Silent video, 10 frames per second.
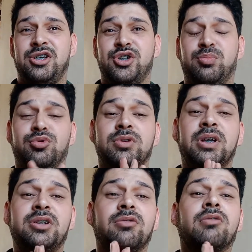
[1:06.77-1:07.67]

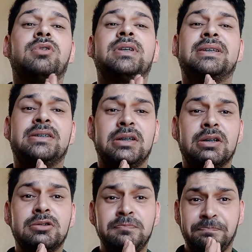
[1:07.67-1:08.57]
disputas estão
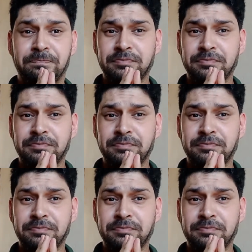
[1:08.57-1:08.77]
acontecendo